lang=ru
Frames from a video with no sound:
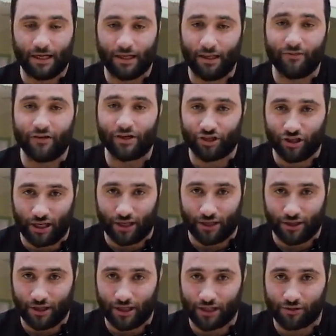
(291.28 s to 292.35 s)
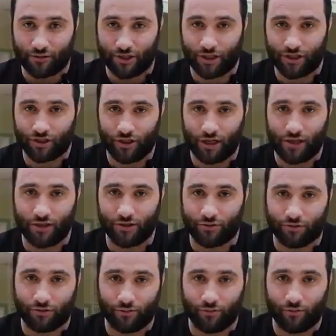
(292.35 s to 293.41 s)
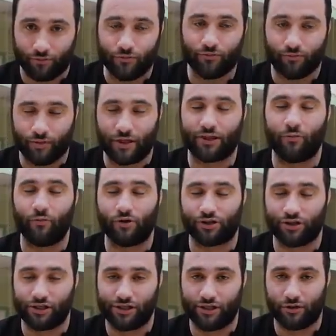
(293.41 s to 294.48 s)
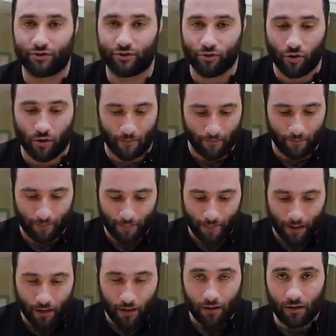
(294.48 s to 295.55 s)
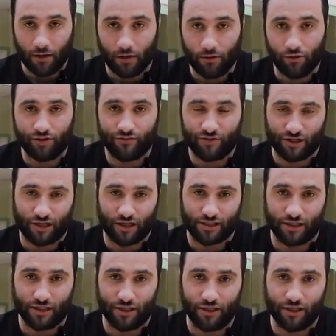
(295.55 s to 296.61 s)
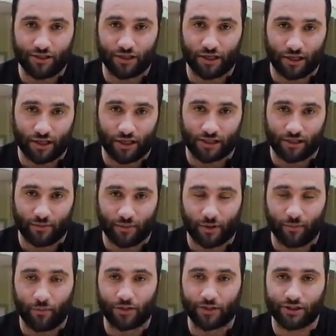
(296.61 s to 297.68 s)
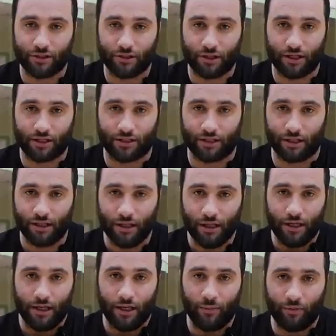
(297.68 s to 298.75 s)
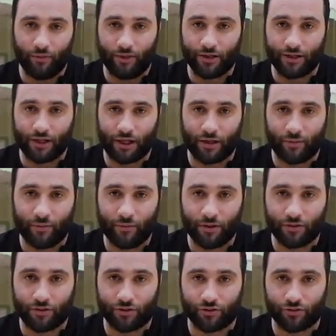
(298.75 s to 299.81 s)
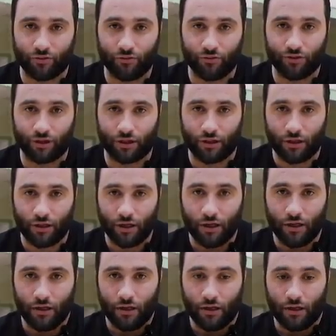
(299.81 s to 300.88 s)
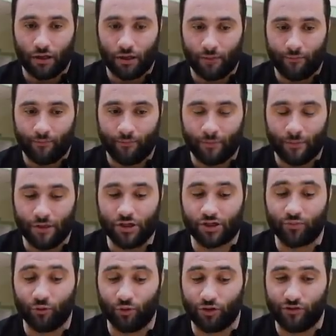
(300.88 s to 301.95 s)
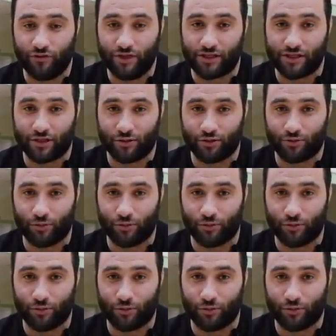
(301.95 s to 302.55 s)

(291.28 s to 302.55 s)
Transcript: главное желание, да, если у тебя есть желание, то это можно сделать, но а, люди все разные, генетика разная, пропорции разные. И бывают такие моменты, что люди не жмут 200 на